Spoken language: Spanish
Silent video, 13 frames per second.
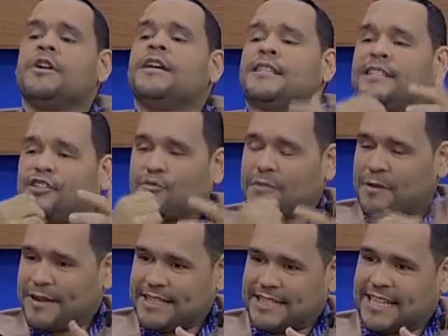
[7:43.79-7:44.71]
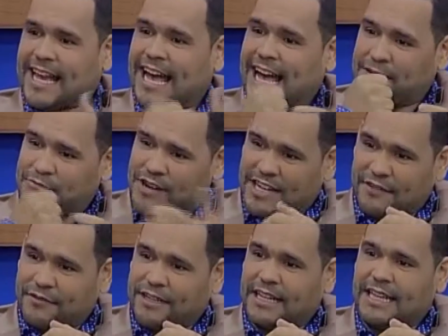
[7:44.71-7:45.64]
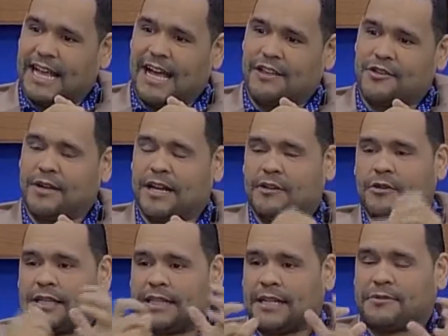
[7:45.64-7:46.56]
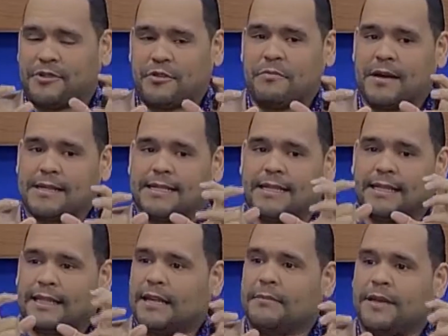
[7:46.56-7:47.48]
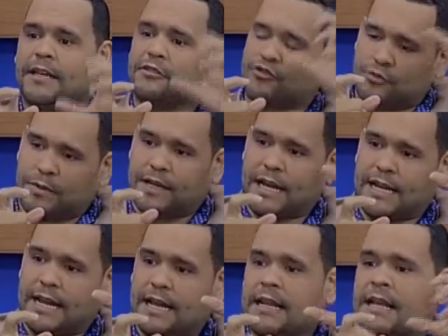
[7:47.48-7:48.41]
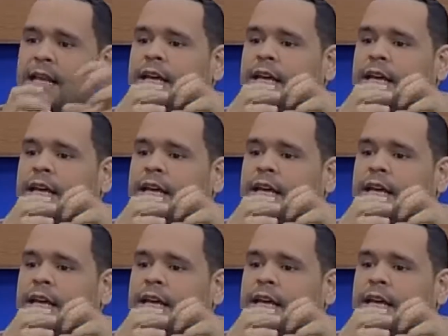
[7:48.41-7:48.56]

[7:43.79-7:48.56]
Si tú me ves que armo aquí a final de año y hago la televisión más en Telemicro y Supercanal,